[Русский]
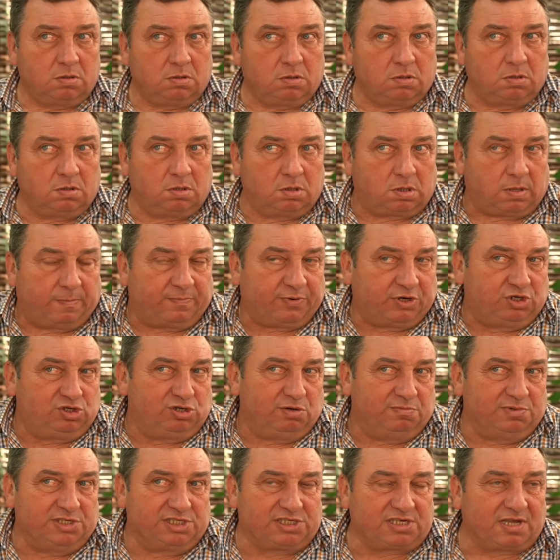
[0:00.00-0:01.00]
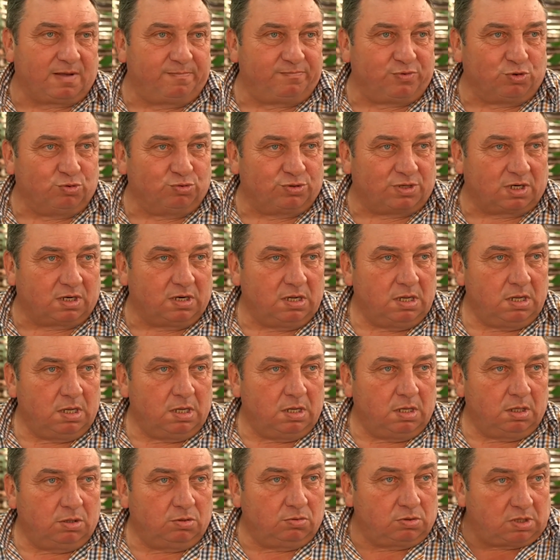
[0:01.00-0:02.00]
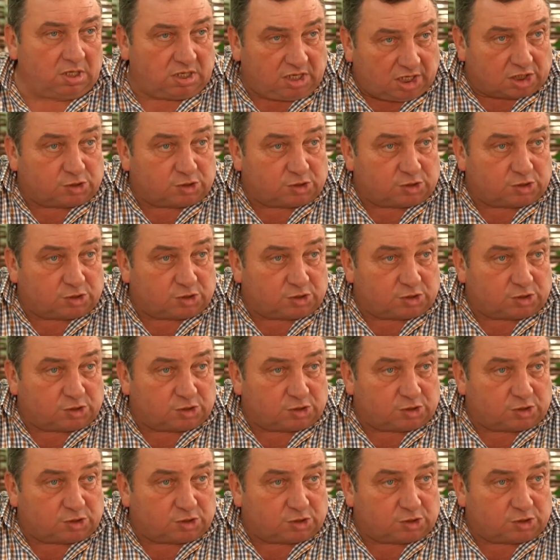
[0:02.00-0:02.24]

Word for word: Он говорит, а при чем здесь компьютер? Ну так